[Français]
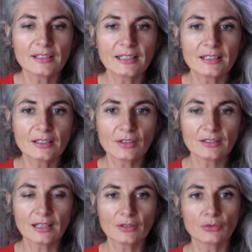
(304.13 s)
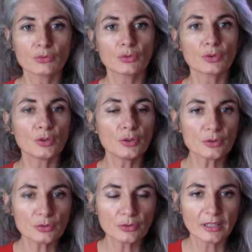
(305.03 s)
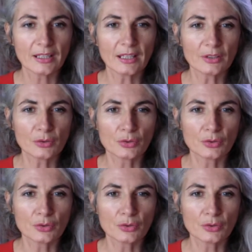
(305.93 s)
cette sensation de clôturer quelque